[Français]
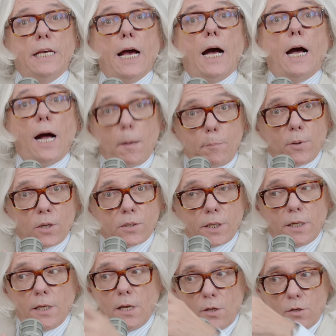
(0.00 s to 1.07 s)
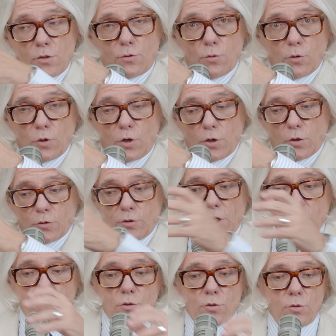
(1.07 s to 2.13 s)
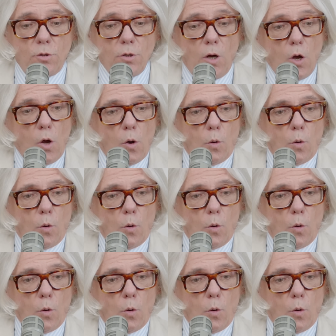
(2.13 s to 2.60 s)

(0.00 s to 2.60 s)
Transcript: est rapportée sur le corps de la chaussure.